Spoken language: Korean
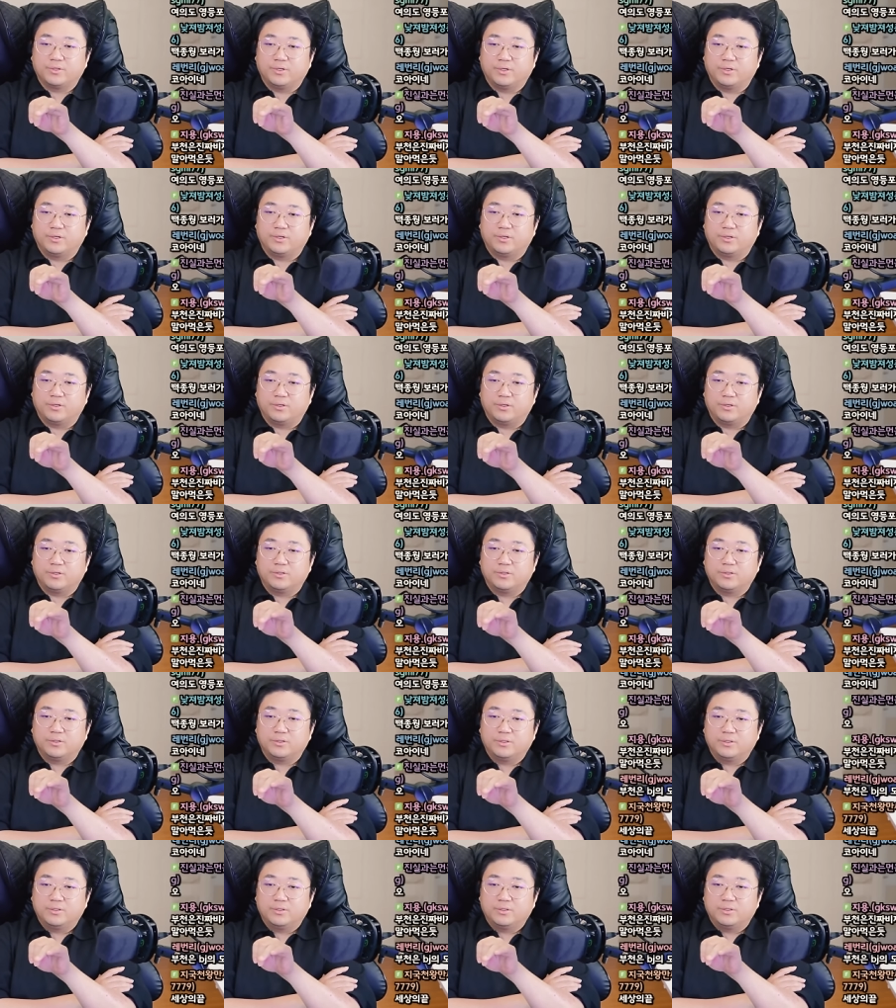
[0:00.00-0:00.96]
어.
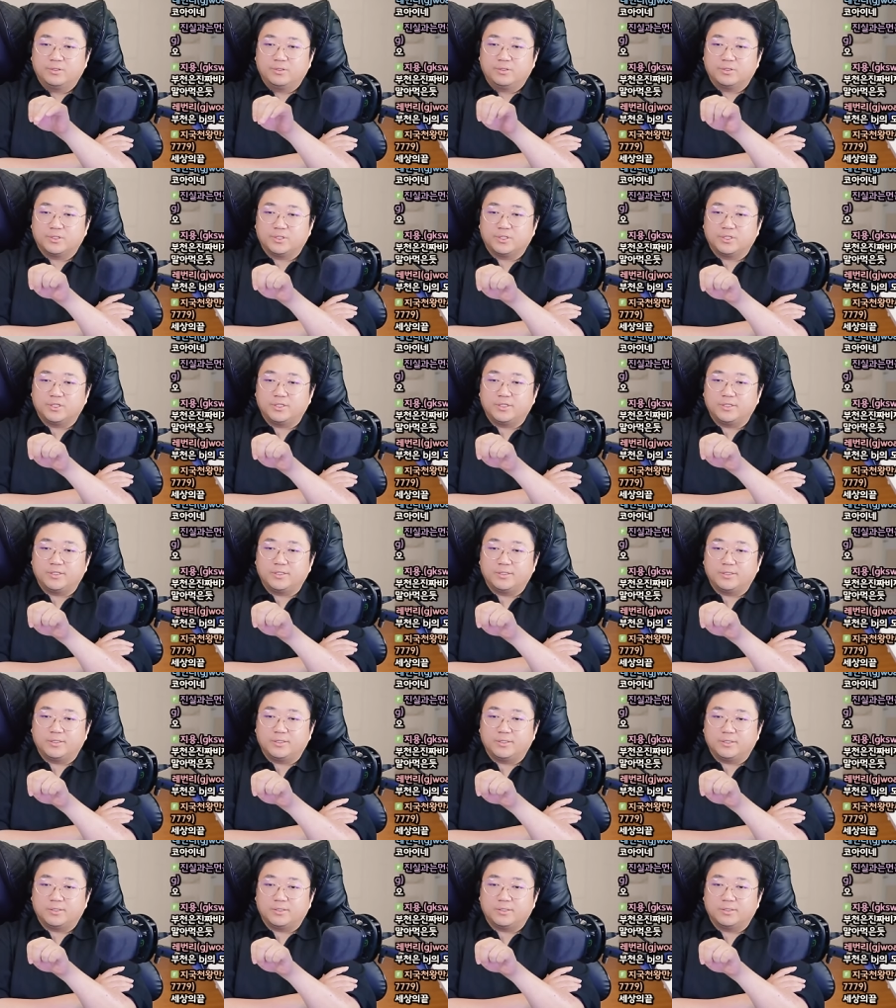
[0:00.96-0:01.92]

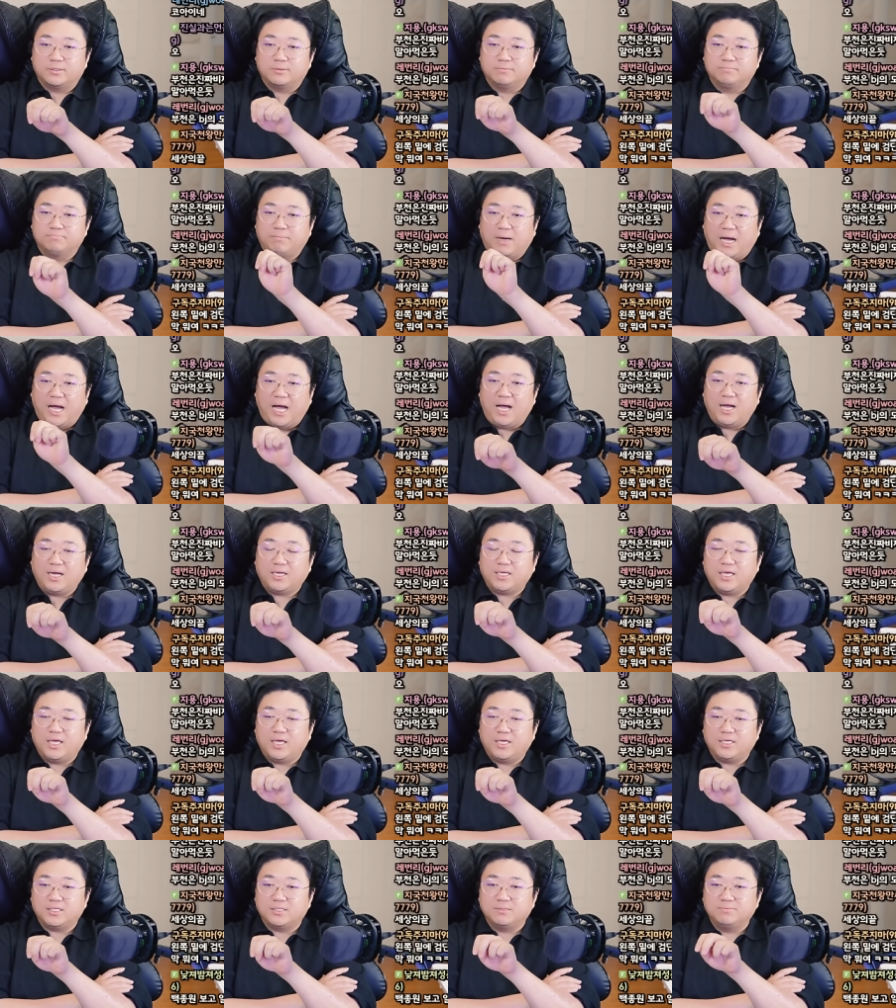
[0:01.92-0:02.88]
이
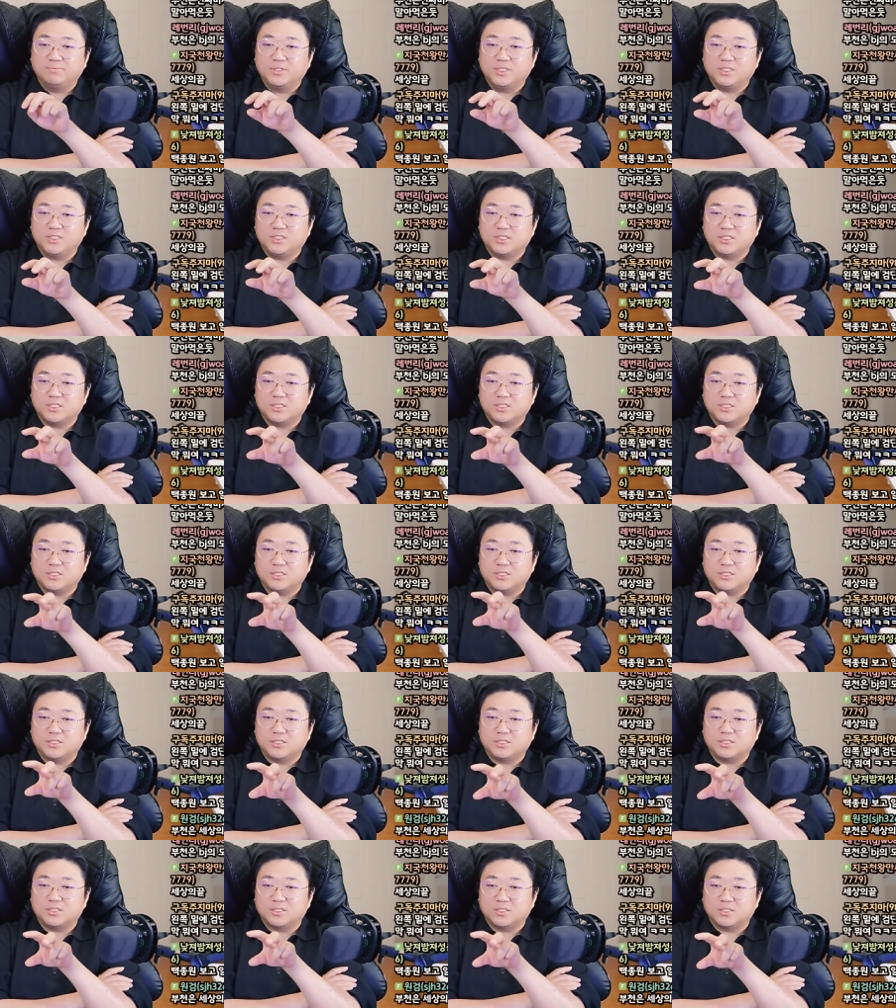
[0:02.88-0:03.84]
막의
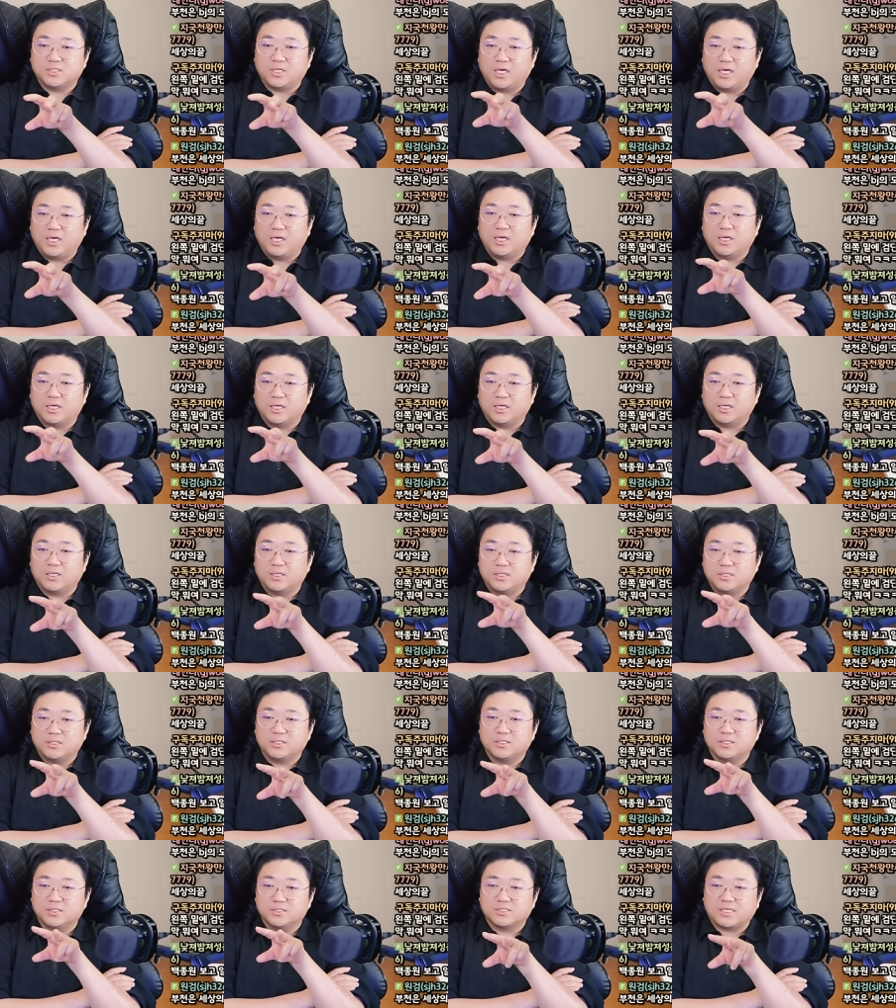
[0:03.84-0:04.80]

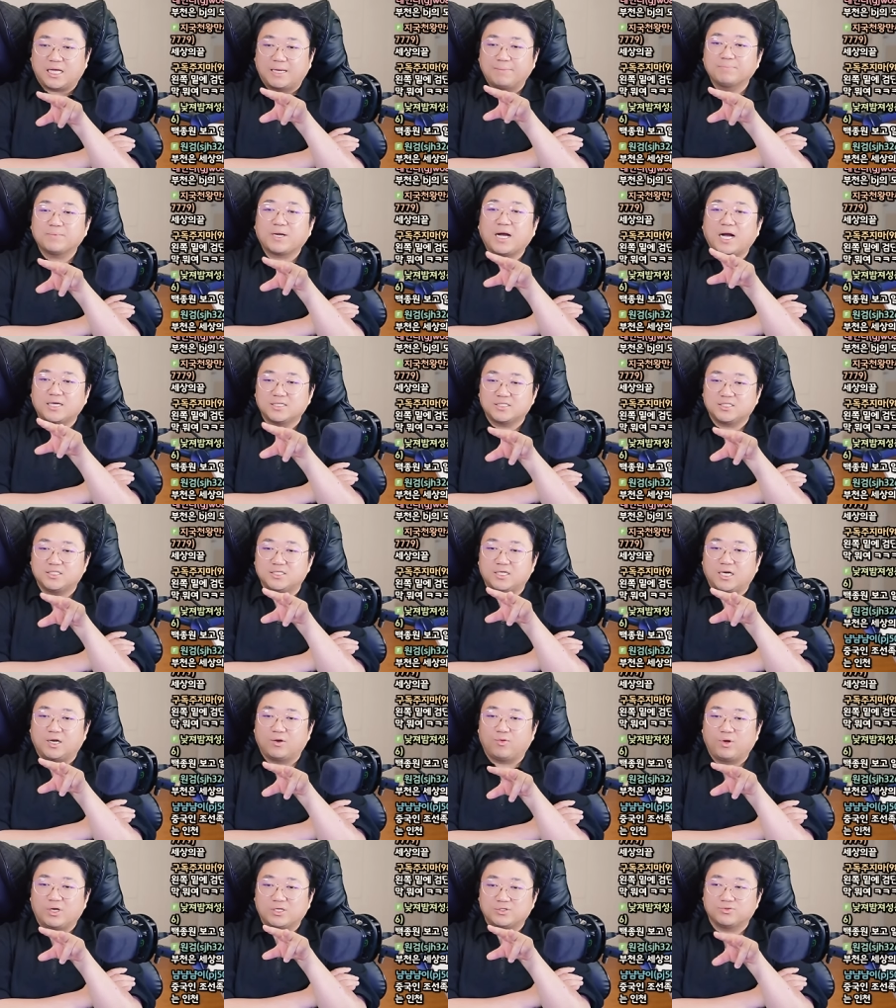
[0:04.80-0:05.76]
이미지의 이
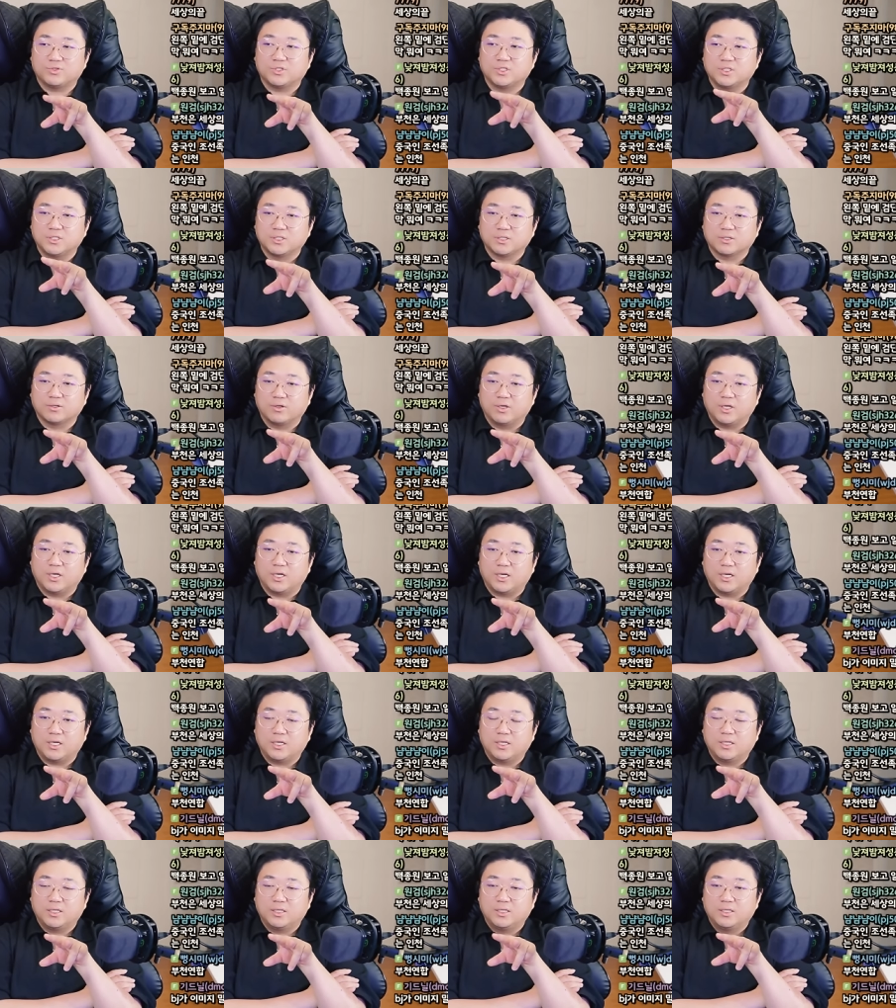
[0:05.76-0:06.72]
삼각지라고 할 수 있는
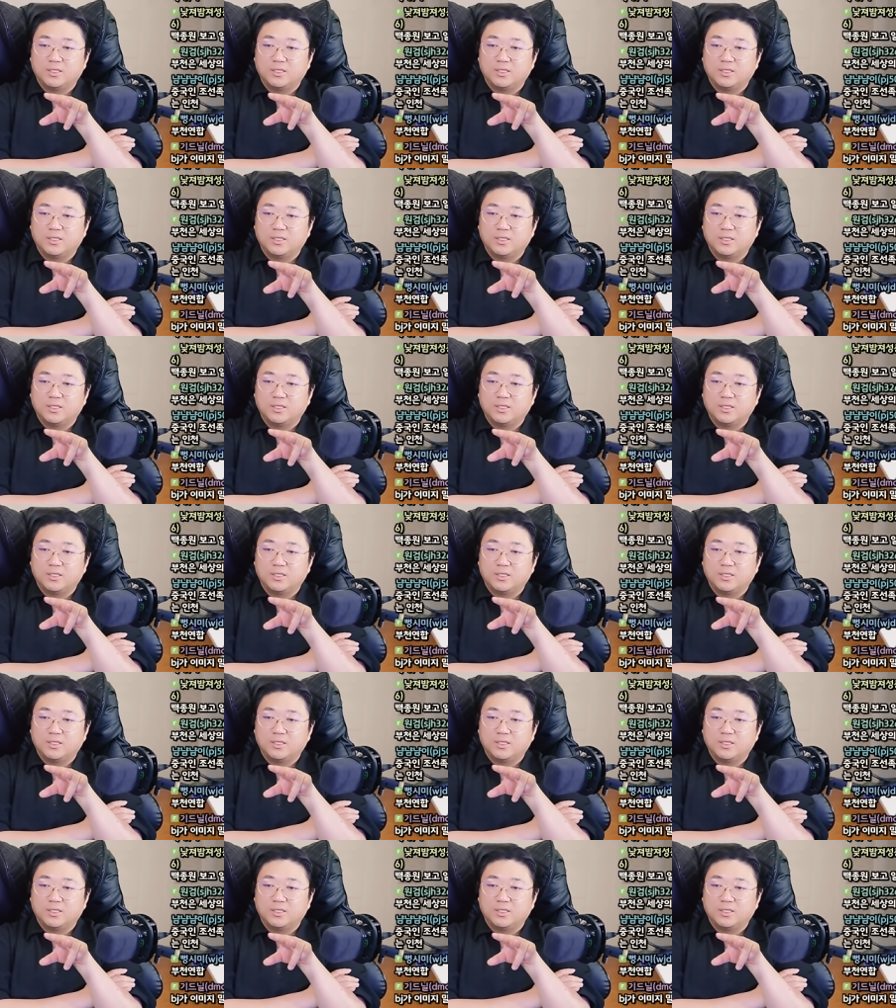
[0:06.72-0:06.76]
거야.